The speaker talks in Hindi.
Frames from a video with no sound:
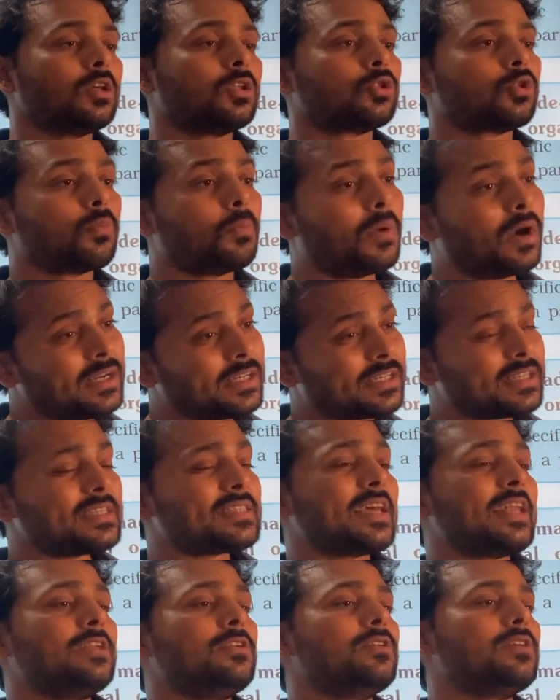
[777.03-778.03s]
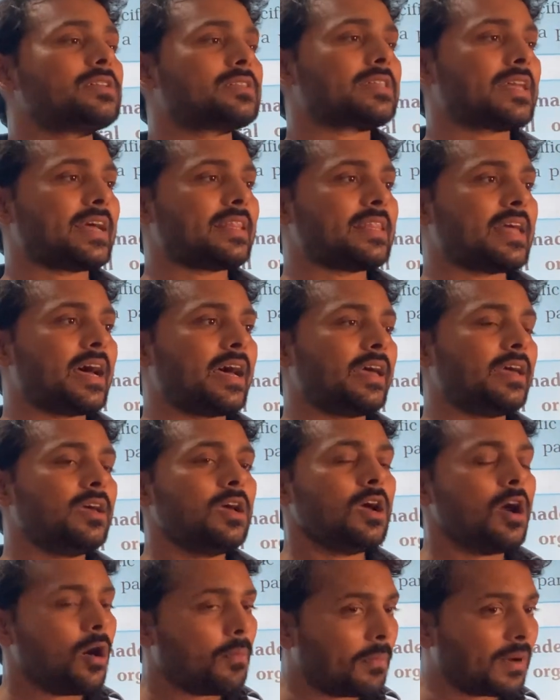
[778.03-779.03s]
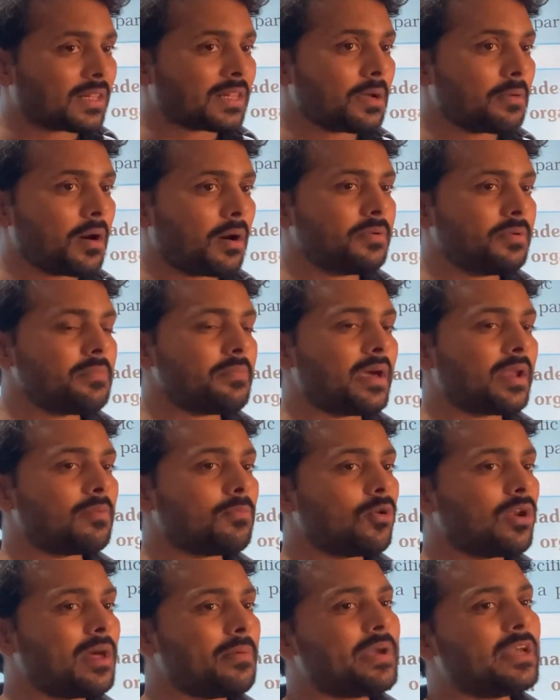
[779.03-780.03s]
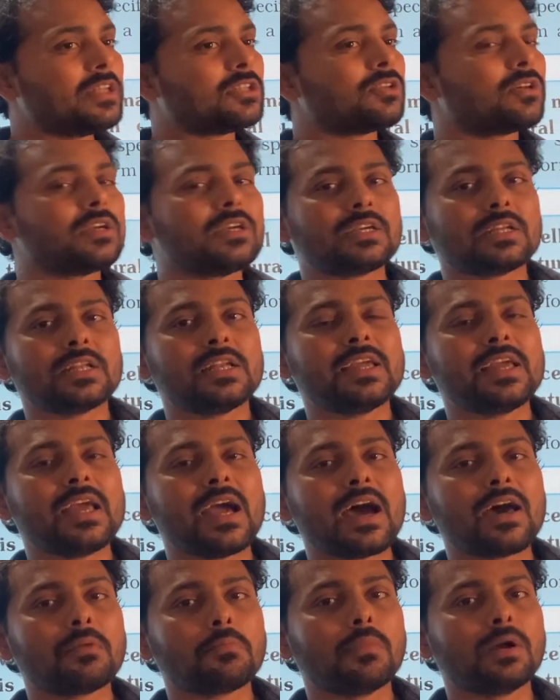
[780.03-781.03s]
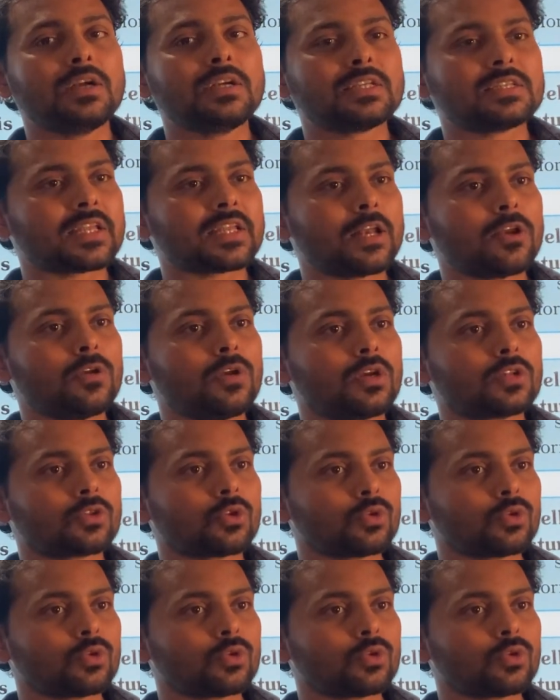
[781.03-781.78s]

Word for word: तो मल्टी सेल्यूलर ज्यादा है मतलब अभी मैंने बोला मेजोरिटीली यार मल्टी सेल्यूलर तो